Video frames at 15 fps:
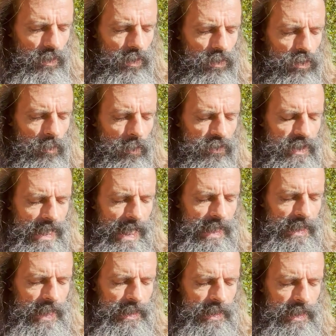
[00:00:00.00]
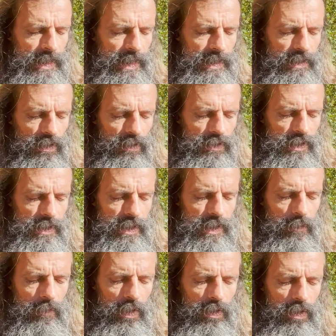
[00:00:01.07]
Le mental n'a ni naissance ni
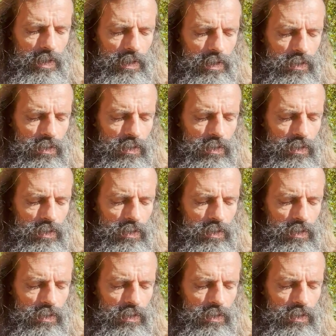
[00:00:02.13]
mort.